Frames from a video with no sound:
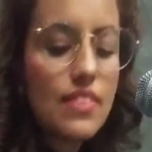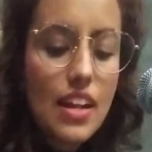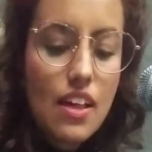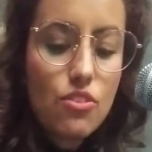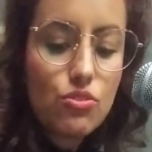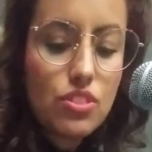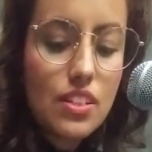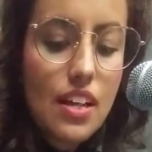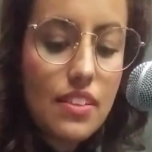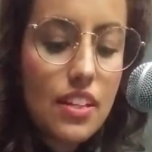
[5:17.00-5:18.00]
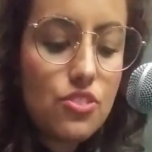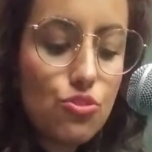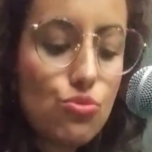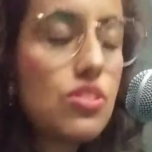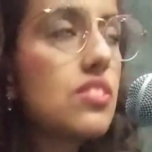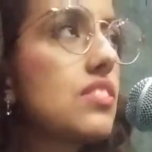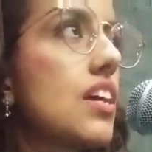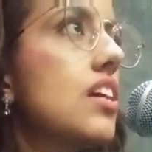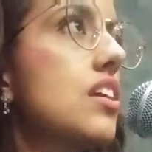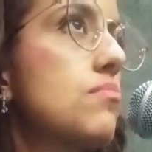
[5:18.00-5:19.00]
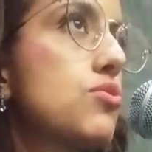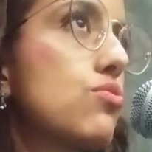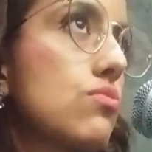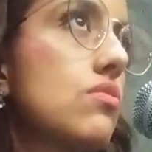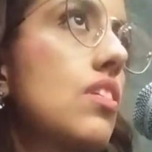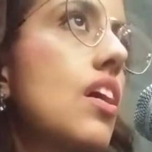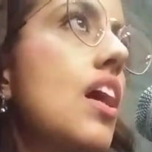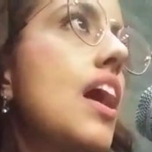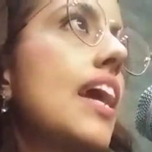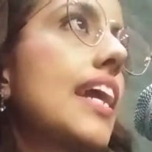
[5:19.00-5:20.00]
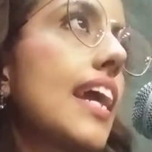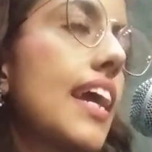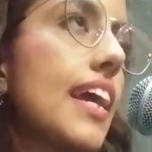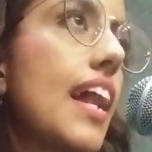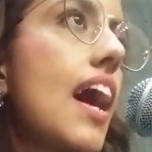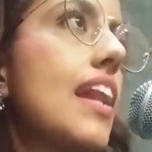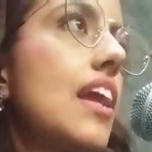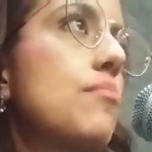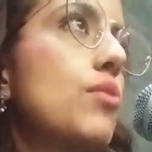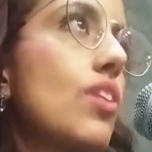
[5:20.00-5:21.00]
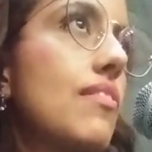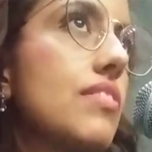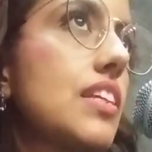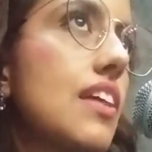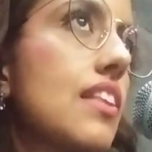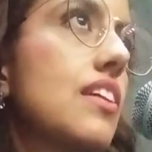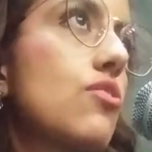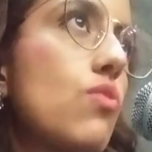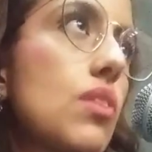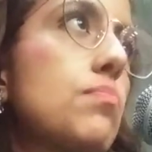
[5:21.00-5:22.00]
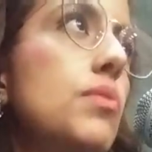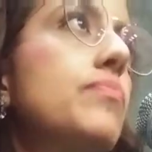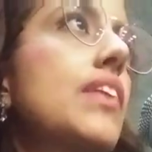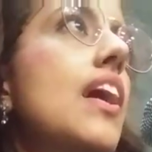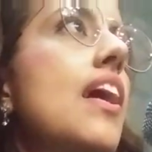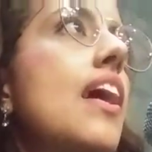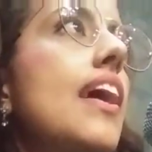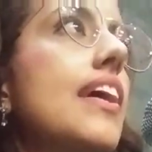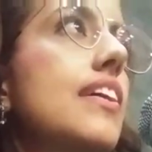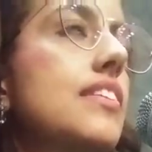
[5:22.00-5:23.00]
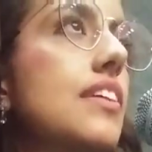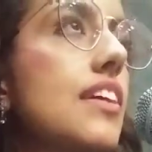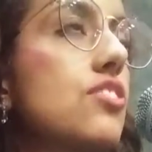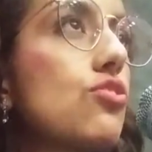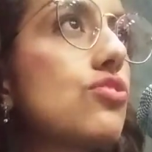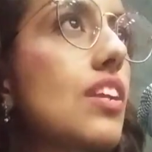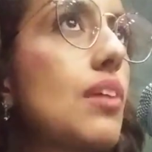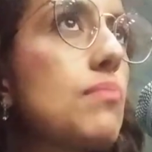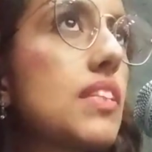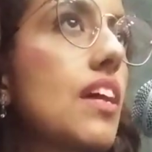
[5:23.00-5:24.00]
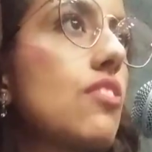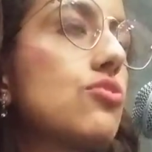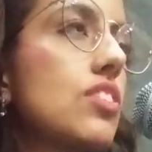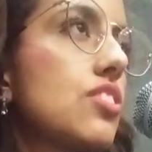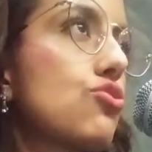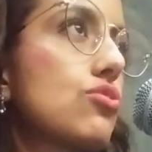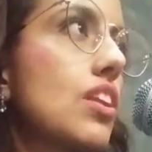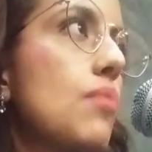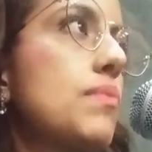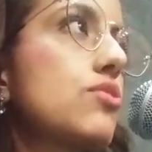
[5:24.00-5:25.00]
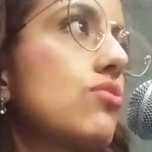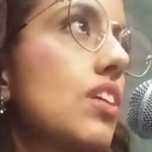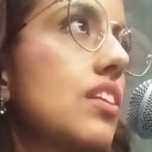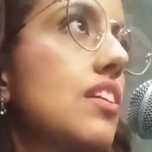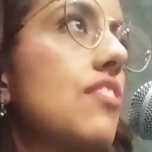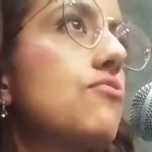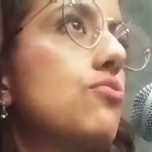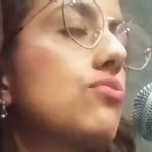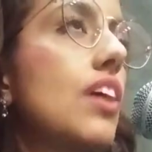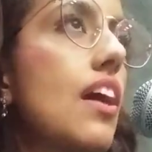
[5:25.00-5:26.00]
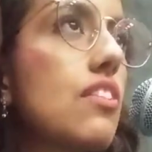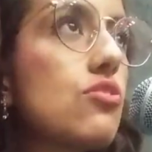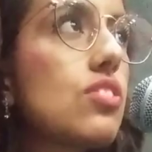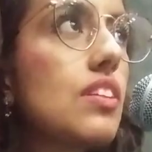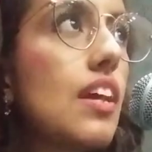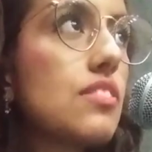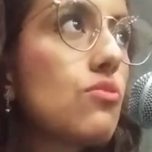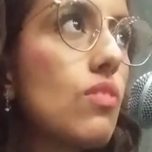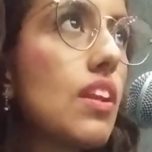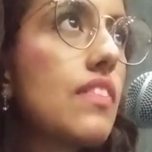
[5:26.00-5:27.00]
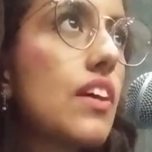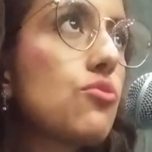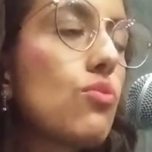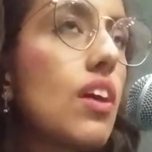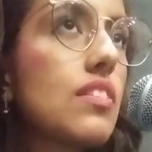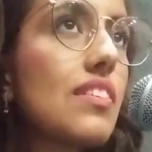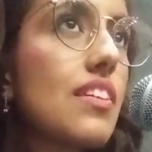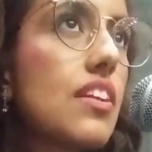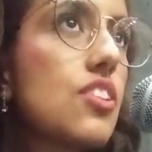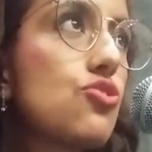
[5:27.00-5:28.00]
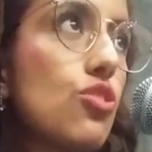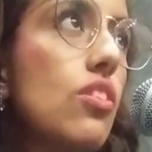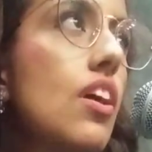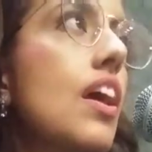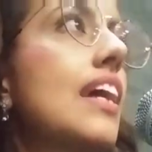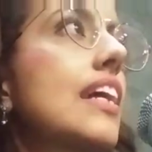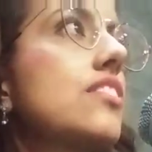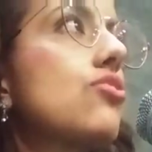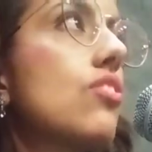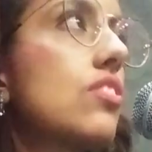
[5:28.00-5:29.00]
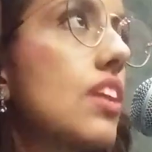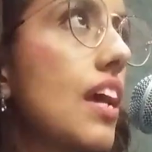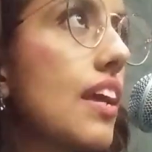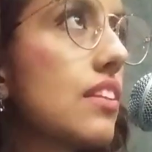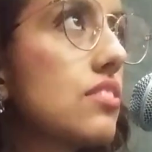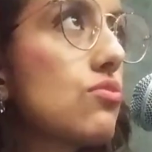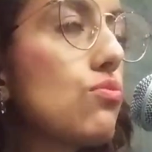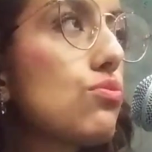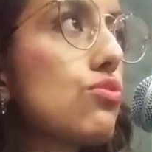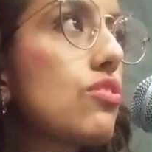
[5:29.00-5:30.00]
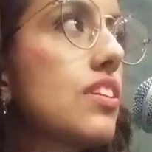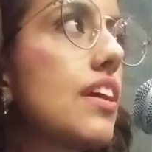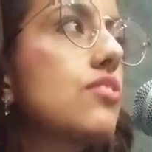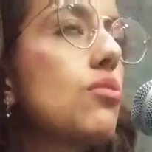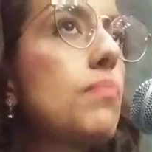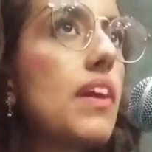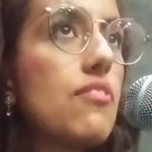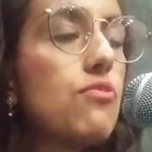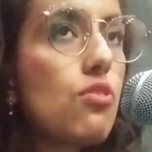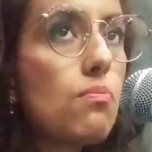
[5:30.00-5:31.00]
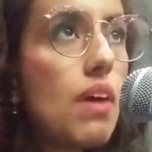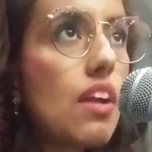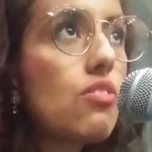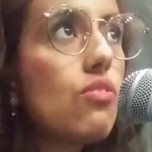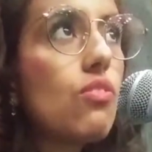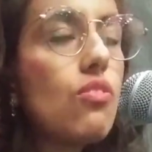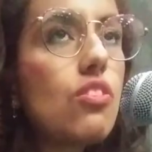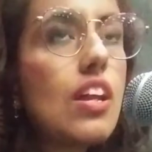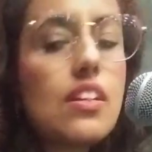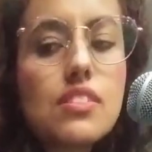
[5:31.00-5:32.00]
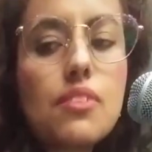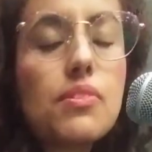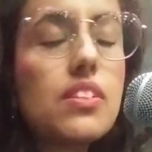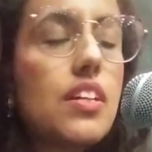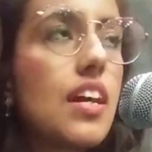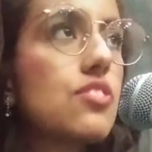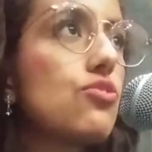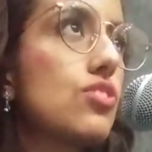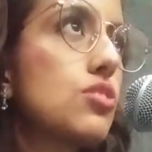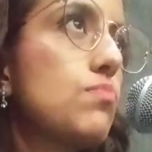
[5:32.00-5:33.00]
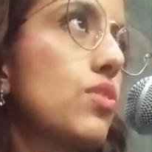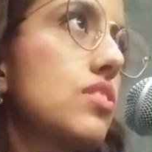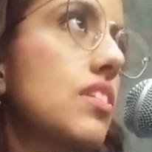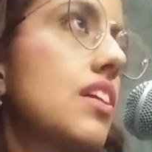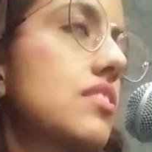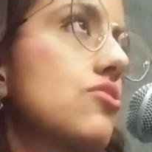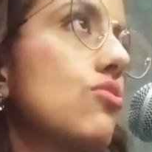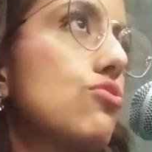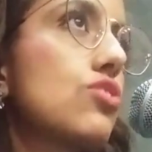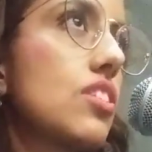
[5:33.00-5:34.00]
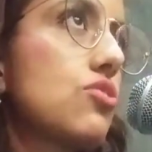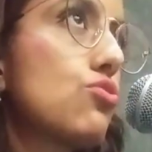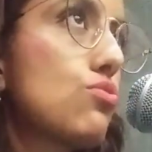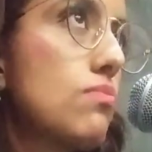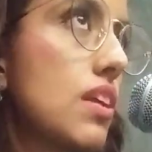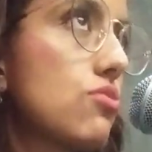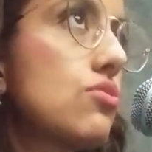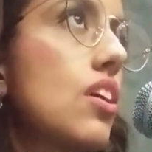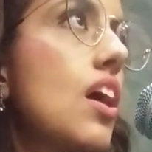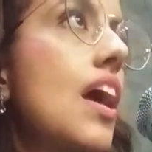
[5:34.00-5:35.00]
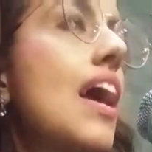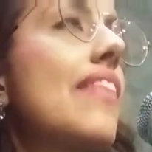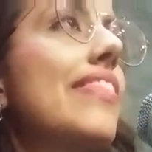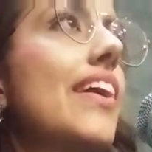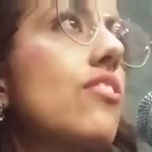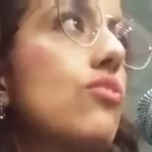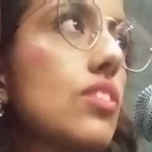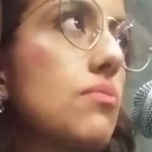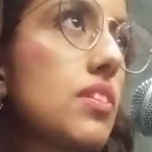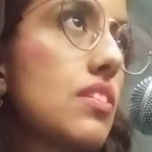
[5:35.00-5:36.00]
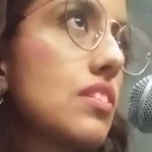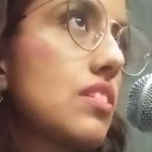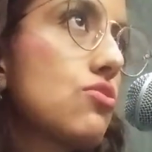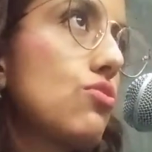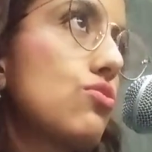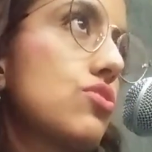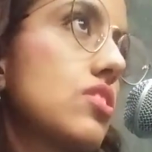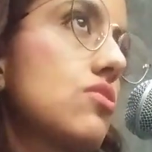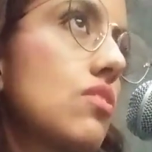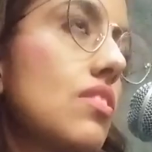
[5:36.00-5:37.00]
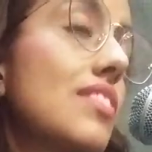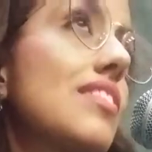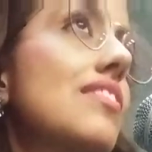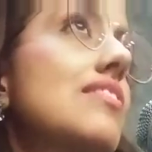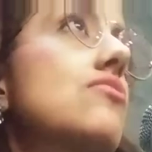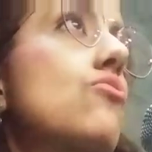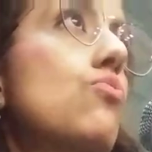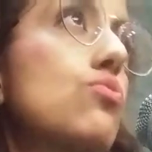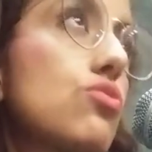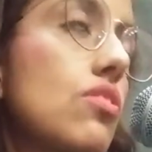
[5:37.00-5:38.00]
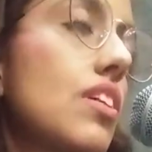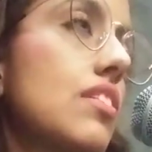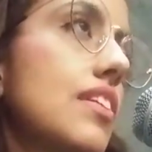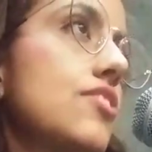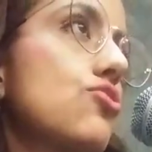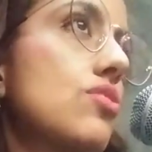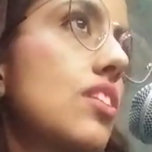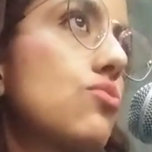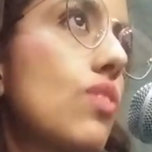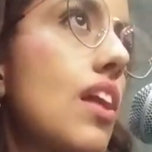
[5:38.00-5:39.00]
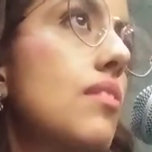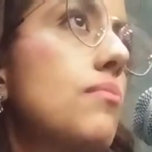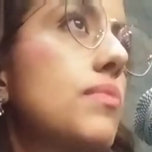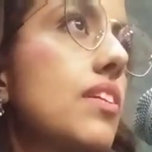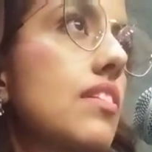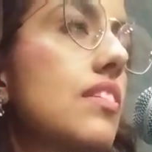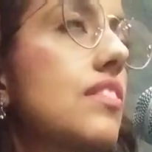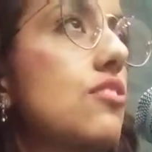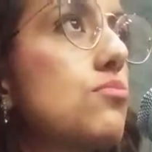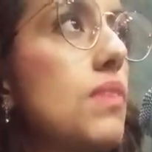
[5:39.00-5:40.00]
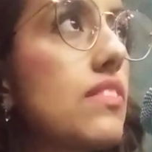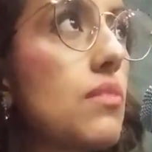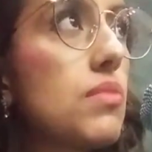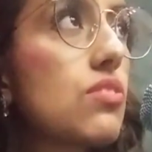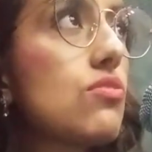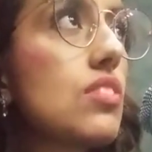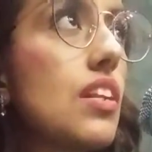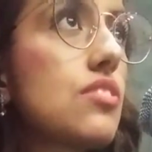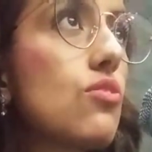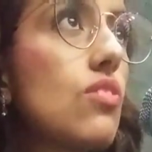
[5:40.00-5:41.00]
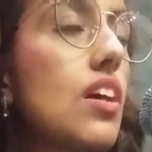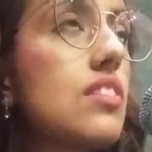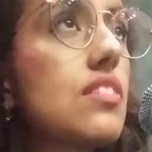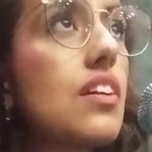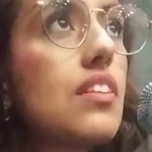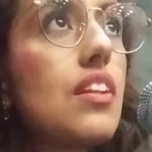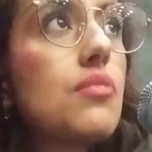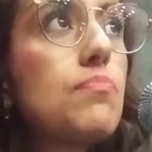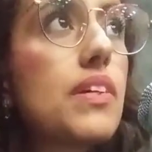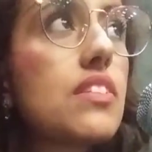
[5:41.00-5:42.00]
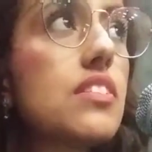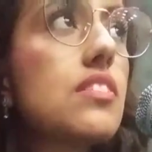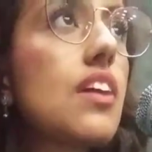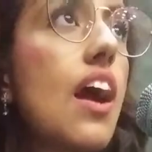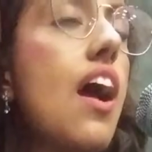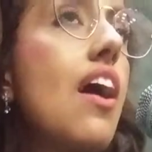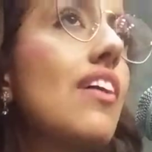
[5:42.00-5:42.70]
de la doctrina del jus se ipsum, que era la inviolabilidad del cuerpo. Eh, eso se remite a los derechos de la personalidad fundados en la Escuela Natural de Derecho, que son el discurso directo para formar luego las reivindicaciones políticas que son los derechos humanos. ¿De dónde vienen esos, ese discurso del derecho natural? Vienen de los planteamientos de la escolástica y de la patrística,